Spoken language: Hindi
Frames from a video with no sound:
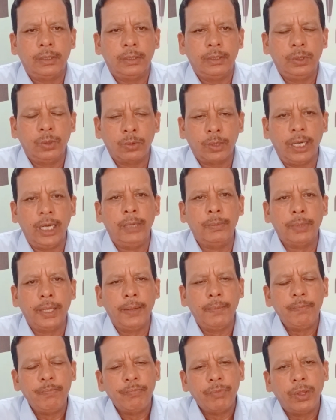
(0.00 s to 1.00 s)
यूक्रेन
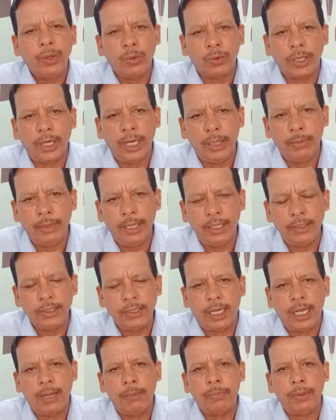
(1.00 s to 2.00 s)
में यूक्रेन में
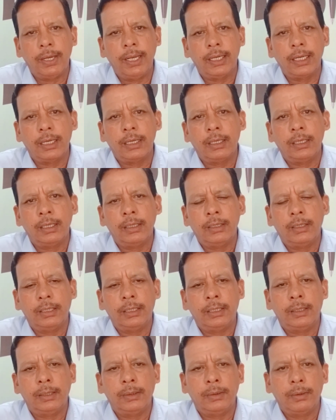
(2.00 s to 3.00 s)
जहां पर एक
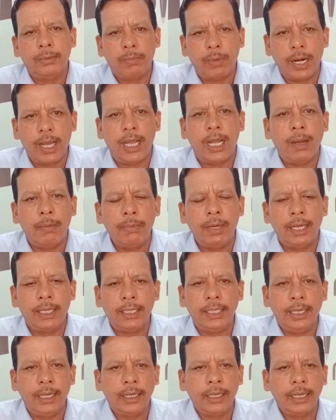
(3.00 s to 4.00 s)
बड़ा हमला
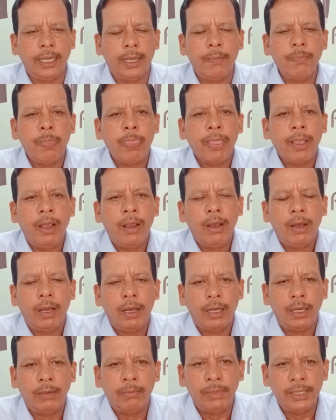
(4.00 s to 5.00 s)
किया गया
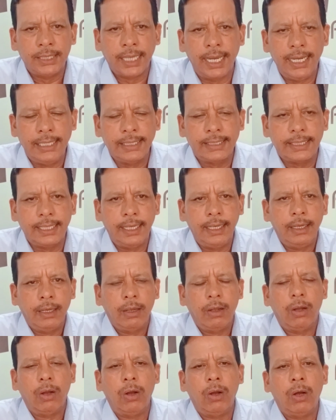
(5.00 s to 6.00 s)
मिज़ाइल से
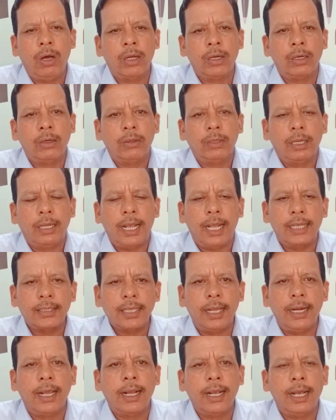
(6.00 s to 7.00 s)
और
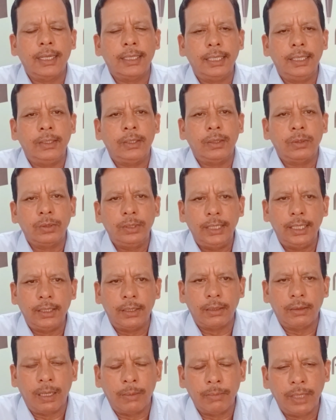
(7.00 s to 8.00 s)
ऐसा लगा कि
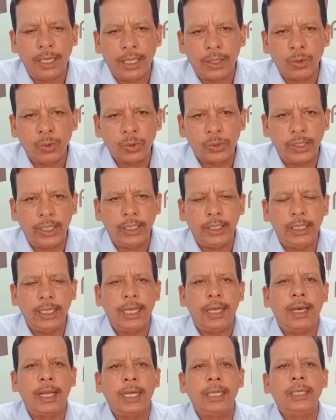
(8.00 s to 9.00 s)
ये हमला रूस ने
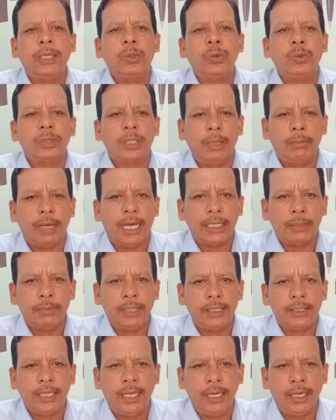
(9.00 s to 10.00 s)
किया हालांकि रूस ने बाद
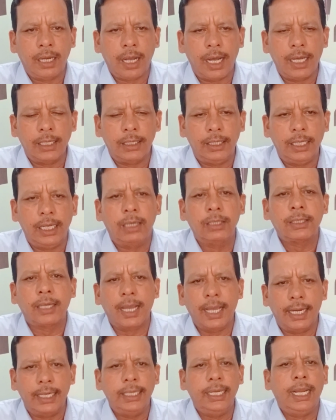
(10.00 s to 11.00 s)
में इससे इनकार किया
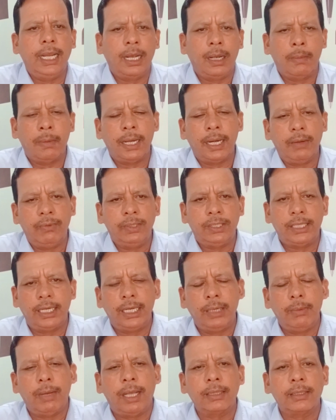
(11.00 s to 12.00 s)
खैर ये हमारे
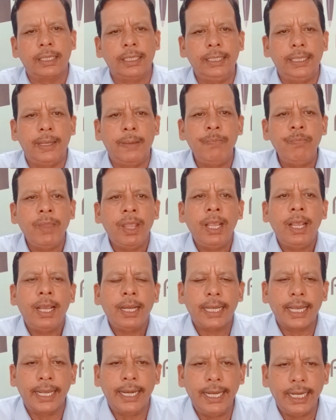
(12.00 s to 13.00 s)
विषय की बात नहीं है
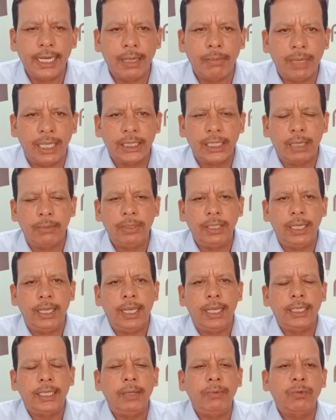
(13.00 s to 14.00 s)
कहने का मतलब ये
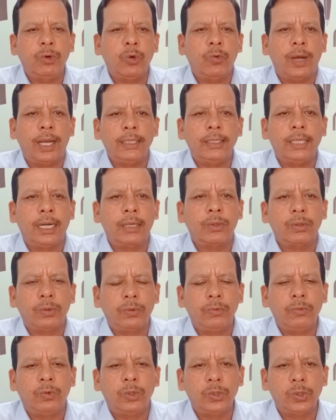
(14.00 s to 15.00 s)
है कि वो वायदा
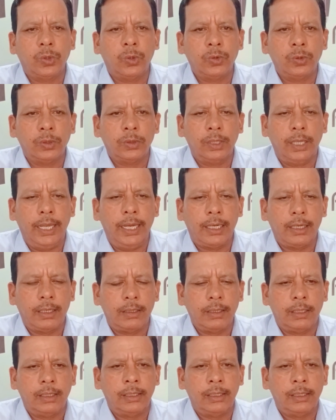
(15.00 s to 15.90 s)
वो जो एक